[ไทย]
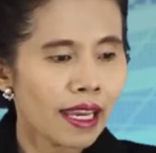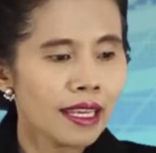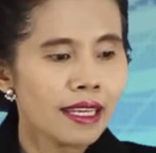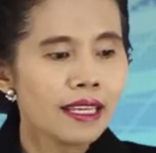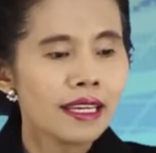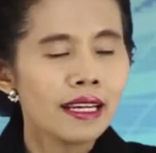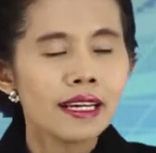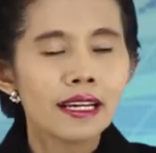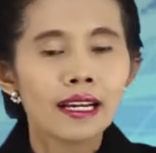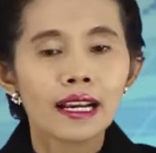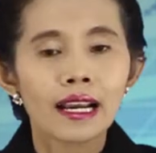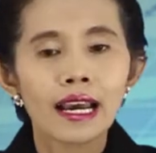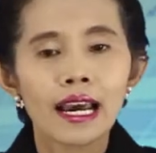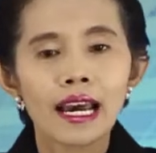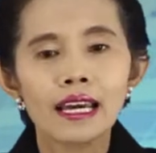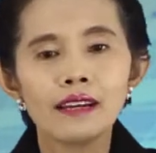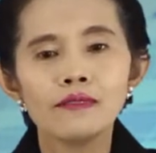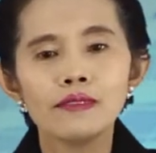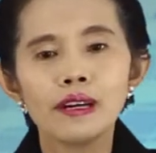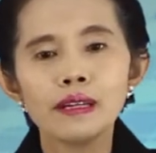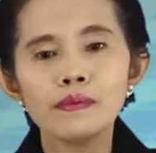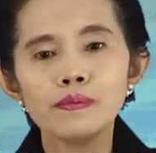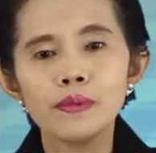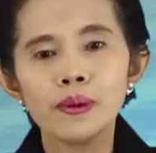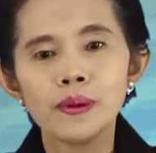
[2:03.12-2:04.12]
ยการ
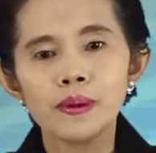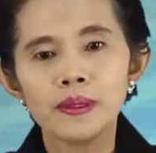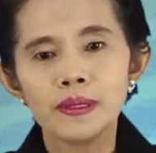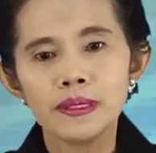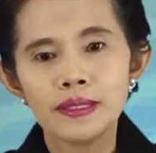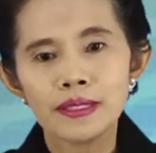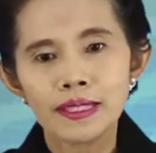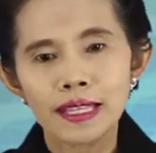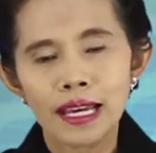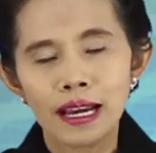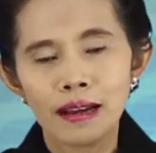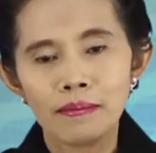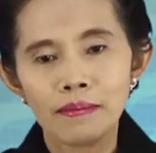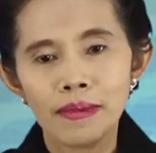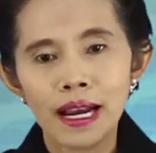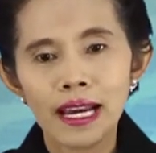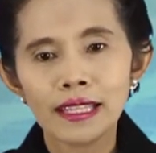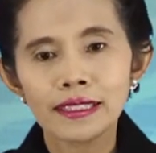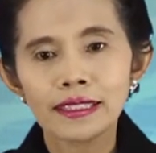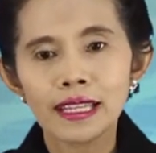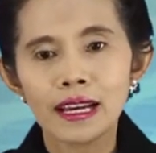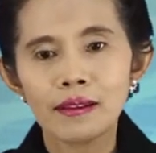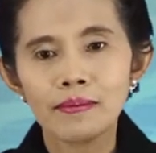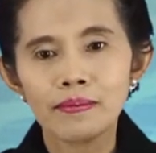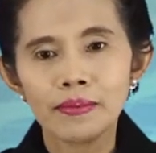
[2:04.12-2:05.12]
วัดผลสามาร
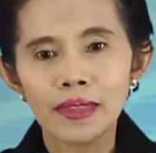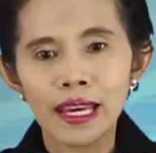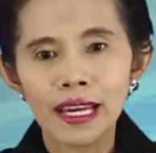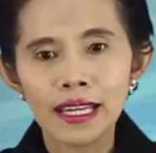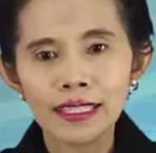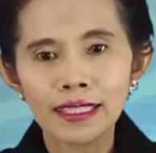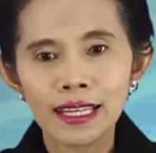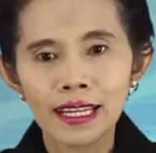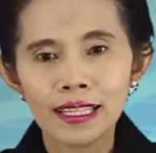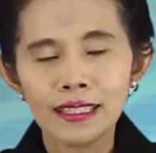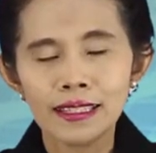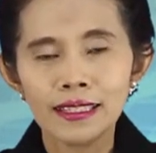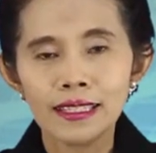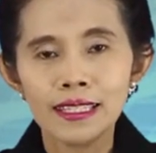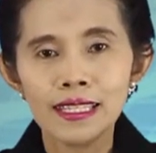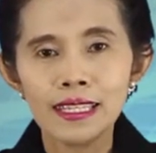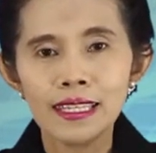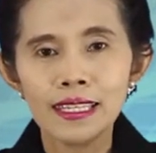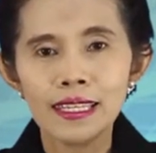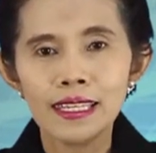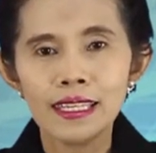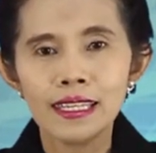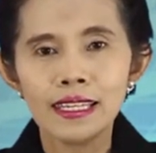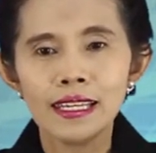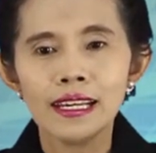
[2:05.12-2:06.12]
ถทำได้ทัน
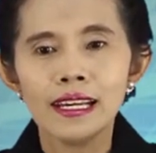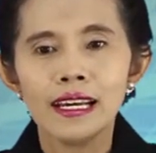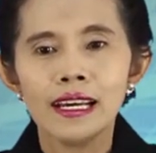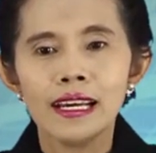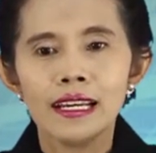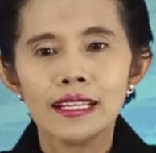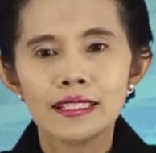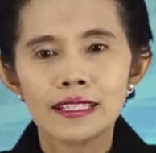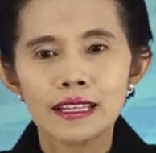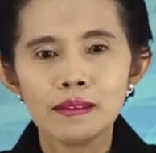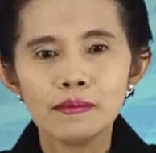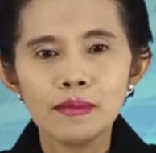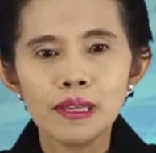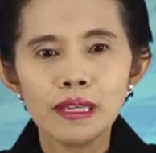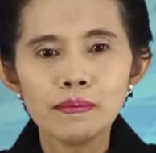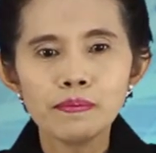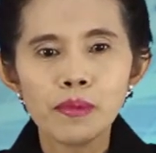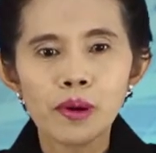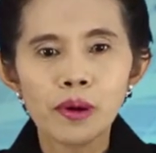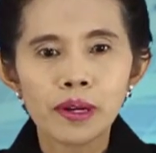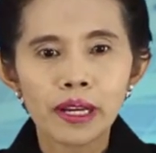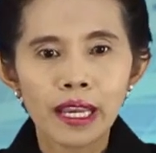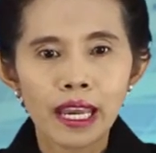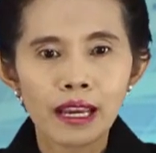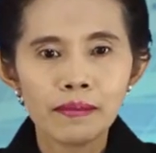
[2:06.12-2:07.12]
ที จะมีโป
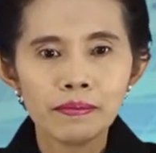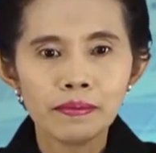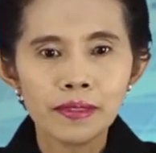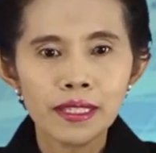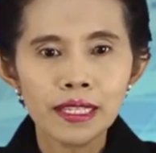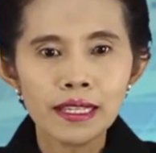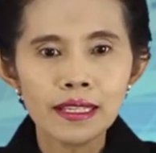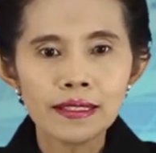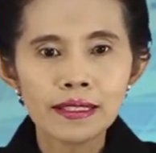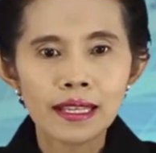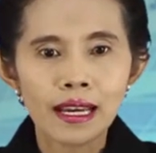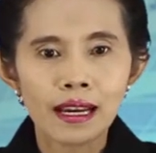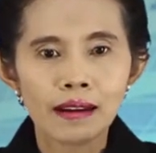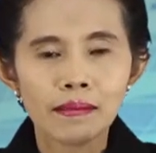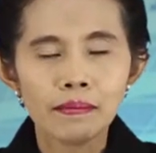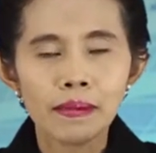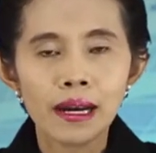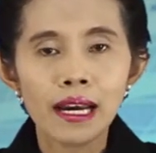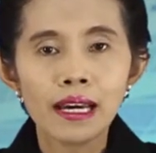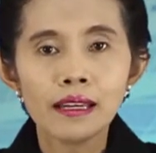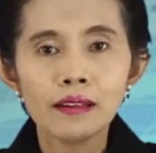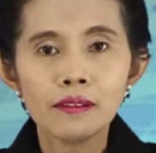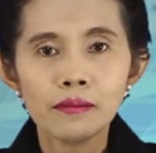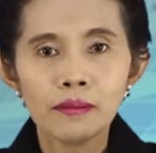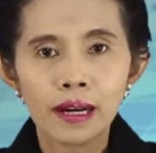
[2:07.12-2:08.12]
รแกรมที่สา
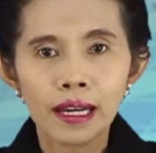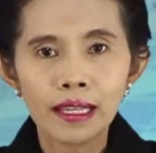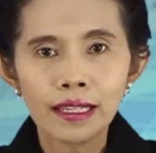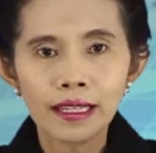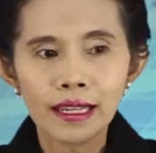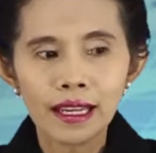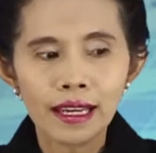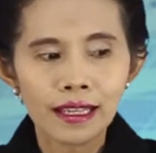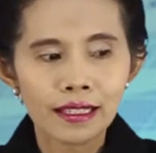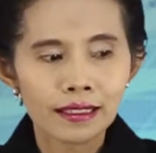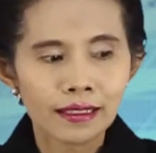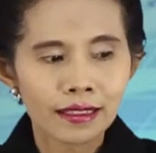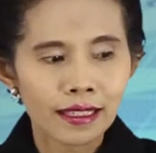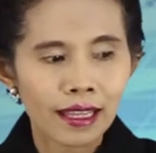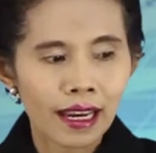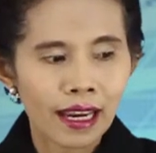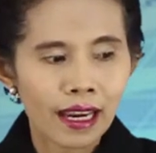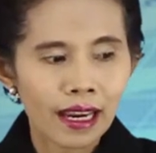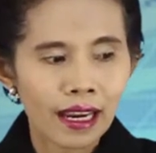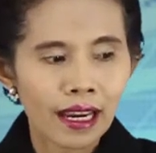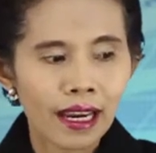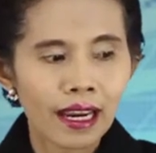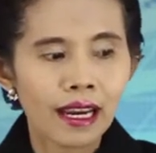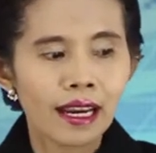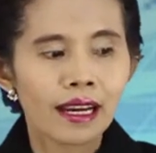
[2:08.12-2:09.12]
มารถวัดอัต
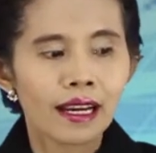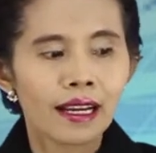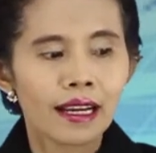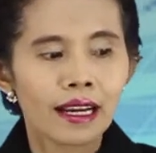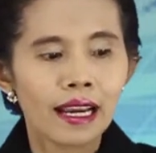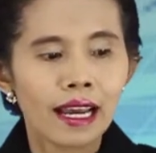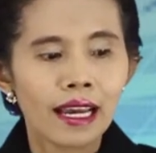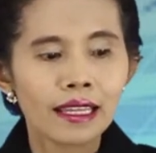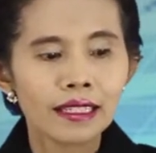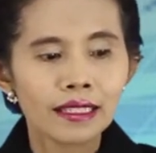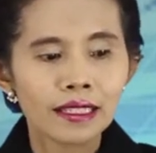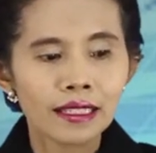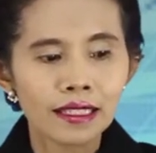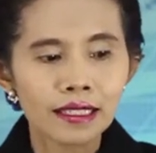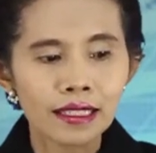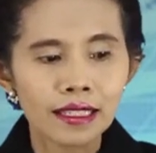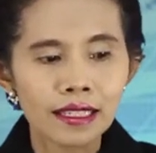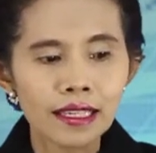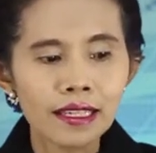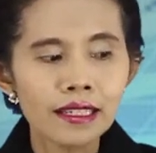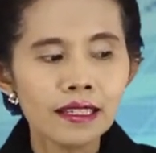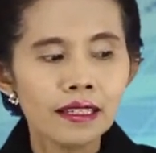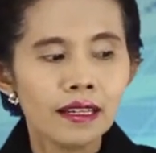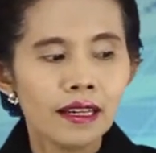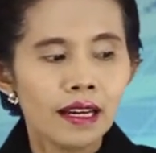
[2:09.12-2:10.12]
รา การค
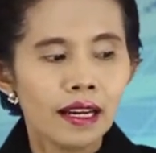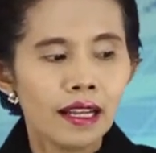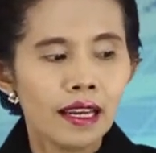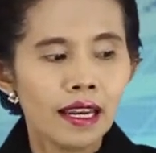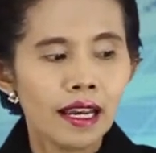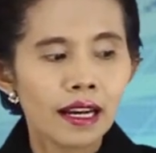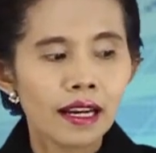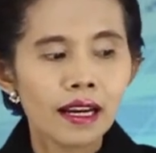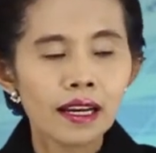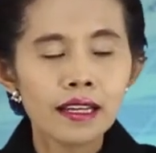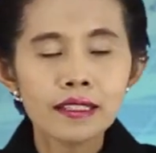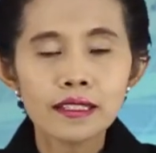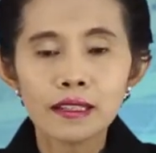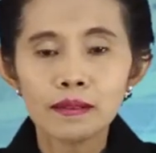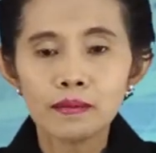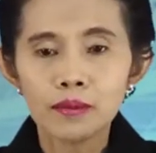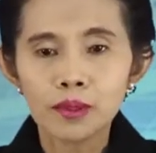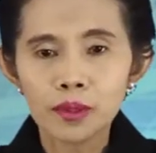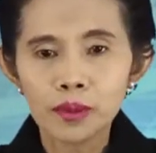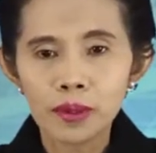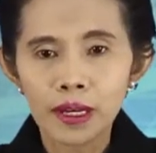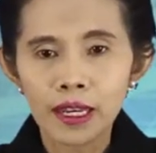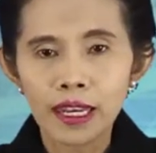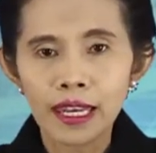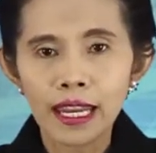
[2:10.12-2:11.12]
ลิก แล้วก็
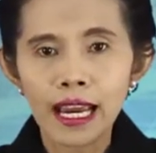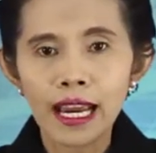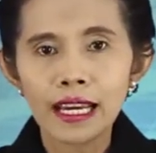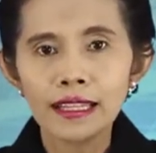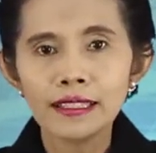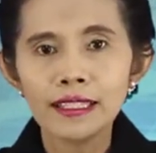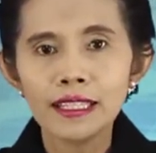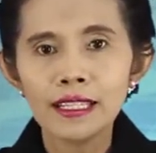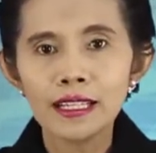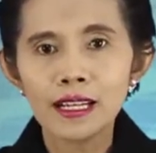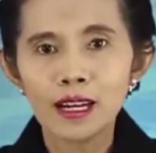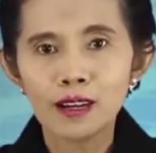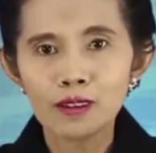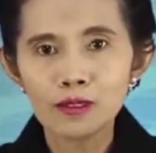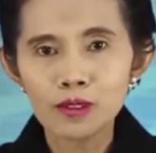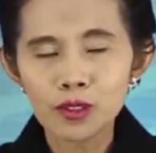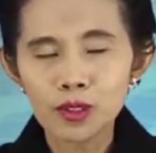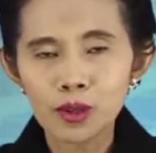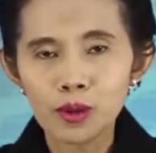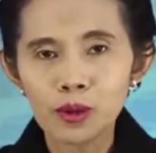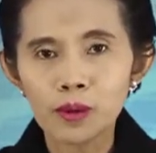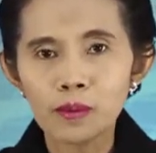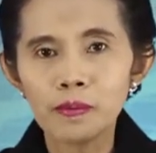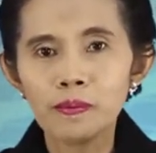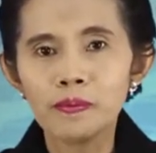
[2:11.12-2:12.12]
จำนวนหน้าที่เข้า
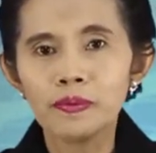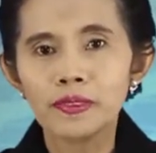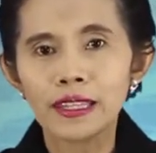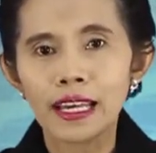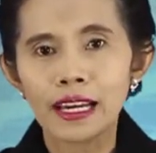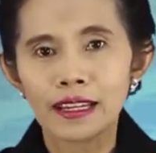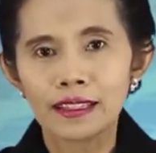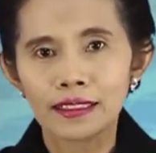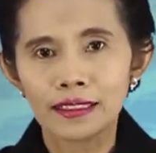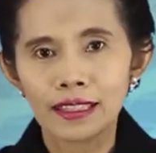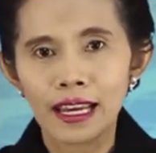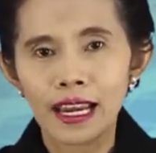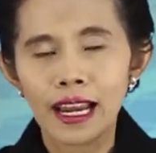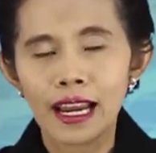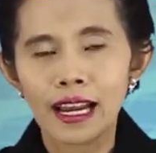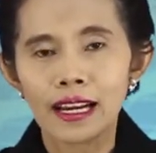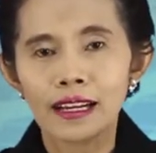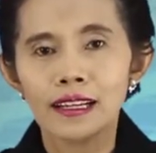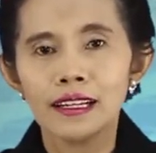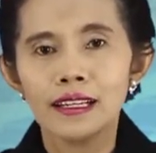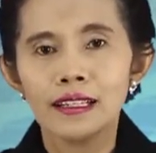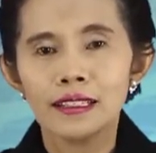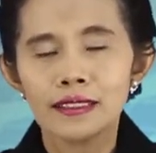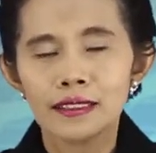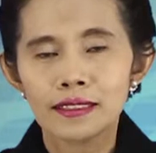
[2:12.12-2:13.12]
ชมต่า
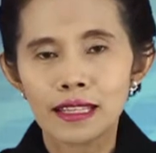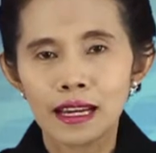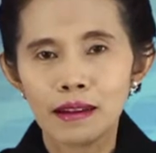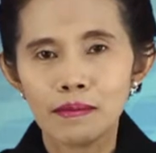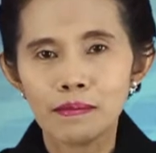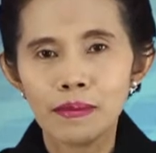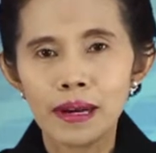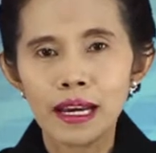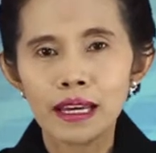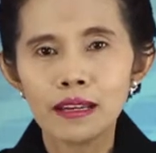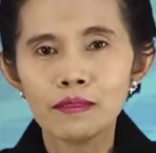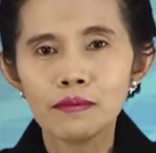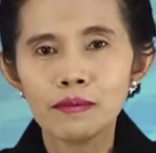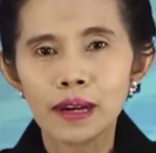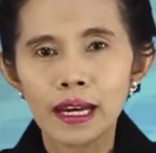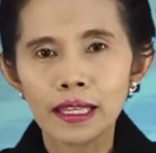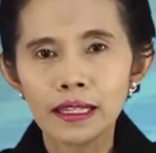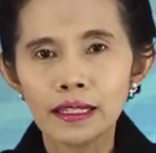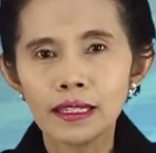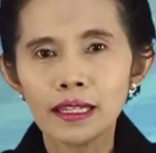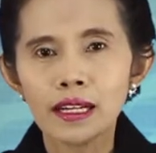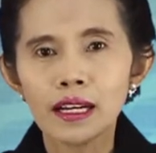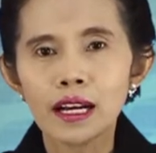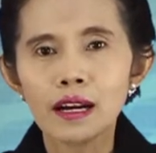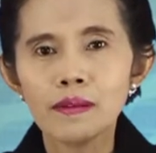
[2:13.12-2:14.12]
งๆ สามารถวัด
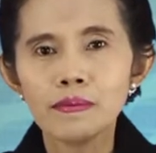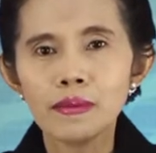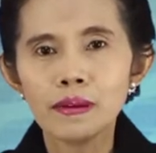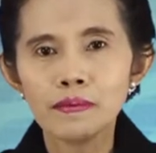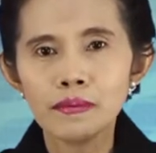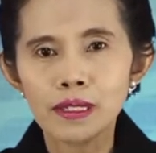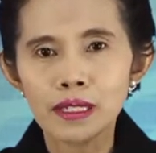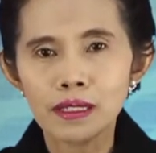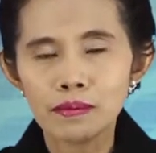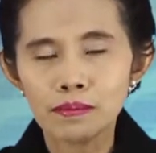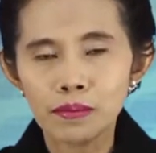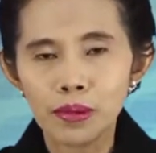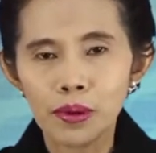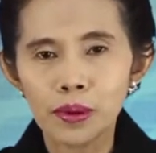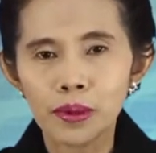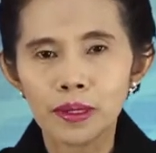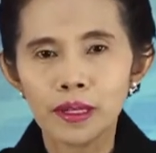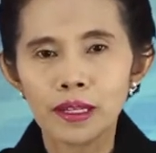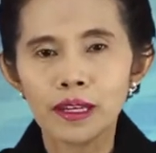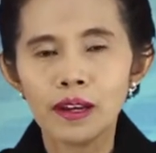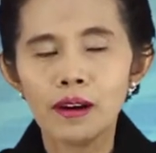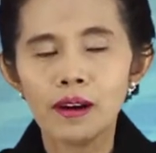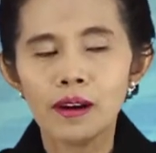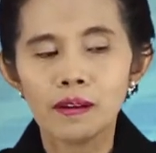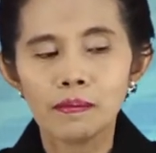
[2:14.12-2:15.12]
แล้วก็ประเมินผล
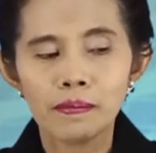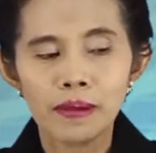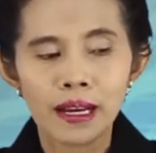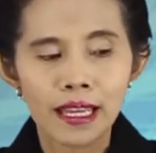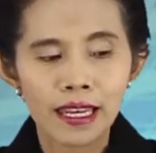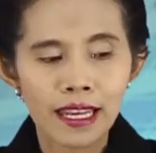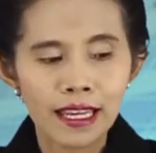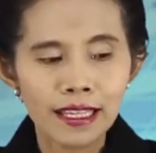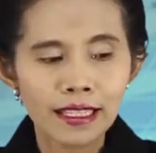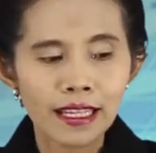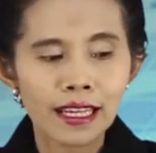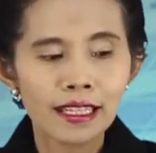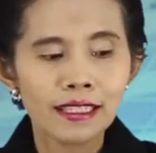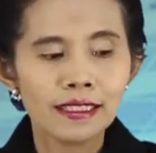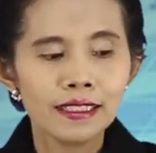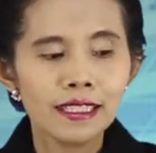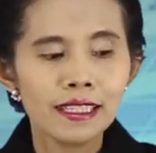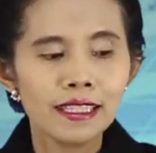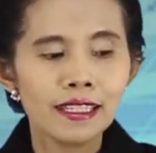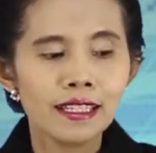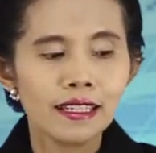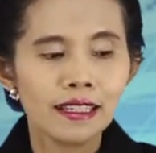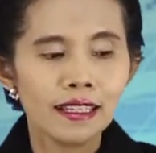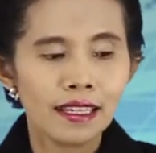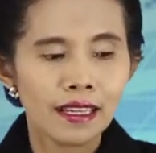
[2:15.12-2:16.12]
ออกมาได้ทัน
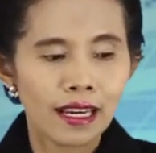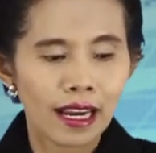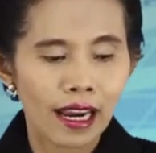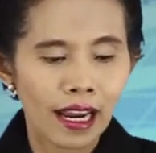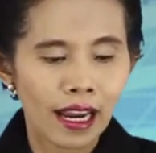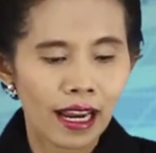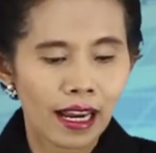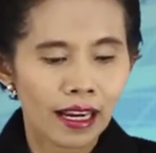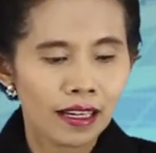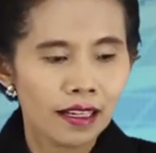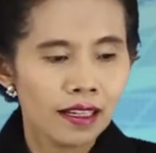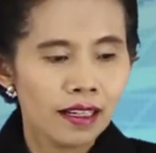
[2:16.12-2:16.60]
ทีเลยค่ะ